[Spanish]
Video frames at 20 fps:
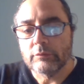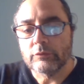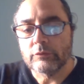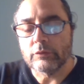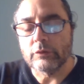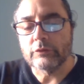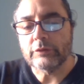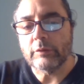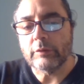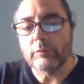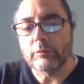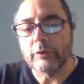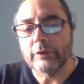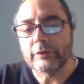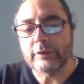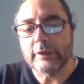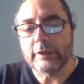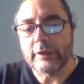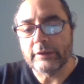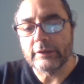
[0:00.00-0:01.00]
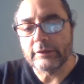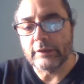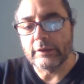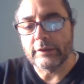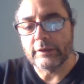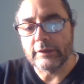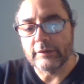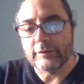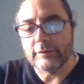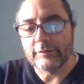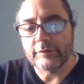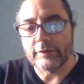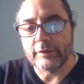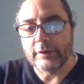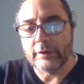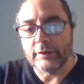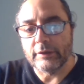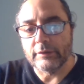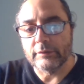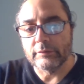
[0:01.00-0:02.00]
Yo lo llamo esta la
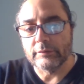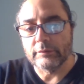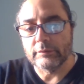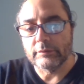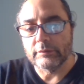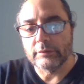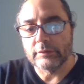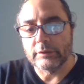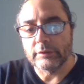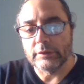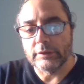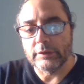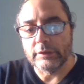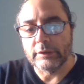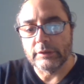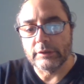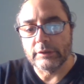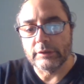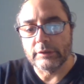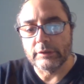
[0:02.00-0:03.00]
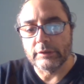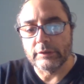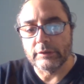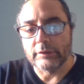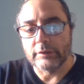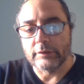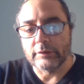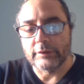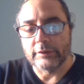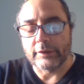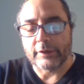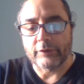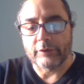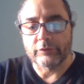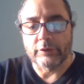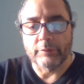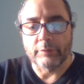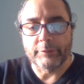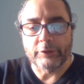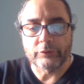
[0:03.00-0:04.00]
inteligencia eh, de
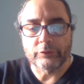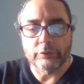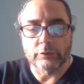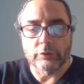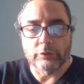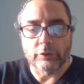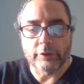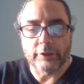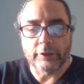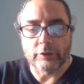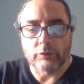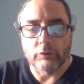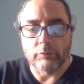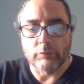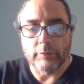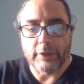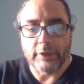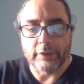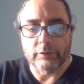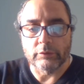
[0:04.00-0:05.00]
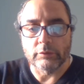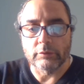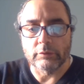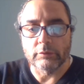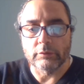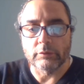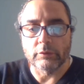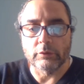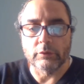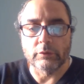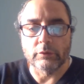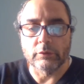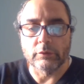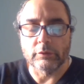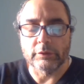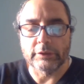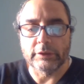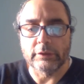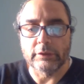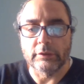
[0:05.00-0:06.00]
razonamiento lógico humano
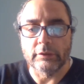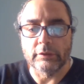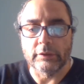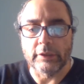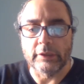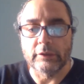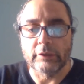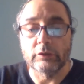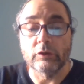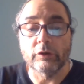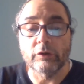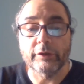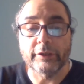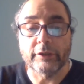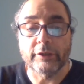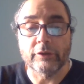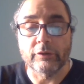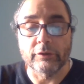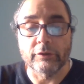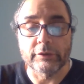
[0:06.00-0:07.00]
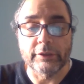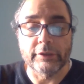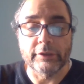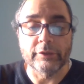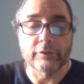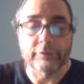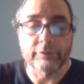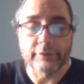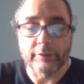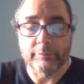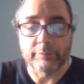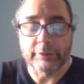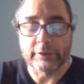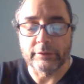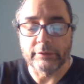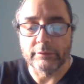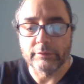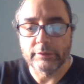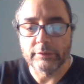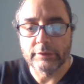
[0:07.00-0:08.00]
o el lógico, le digo
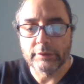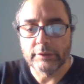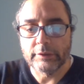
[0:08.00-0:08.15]
también